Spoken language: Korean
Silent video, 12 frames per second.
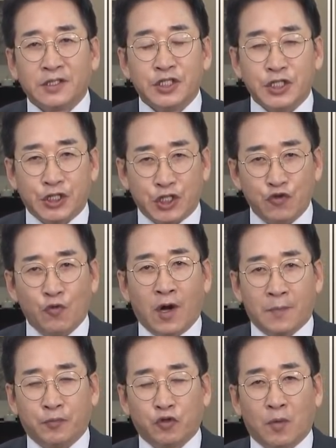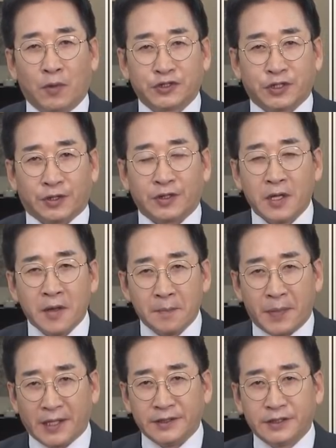이 10월 프로모션
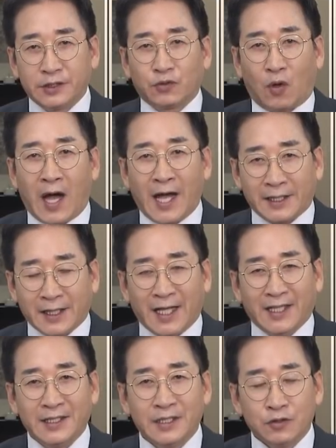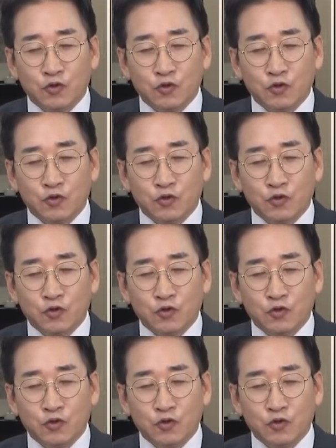벤스 또 핫한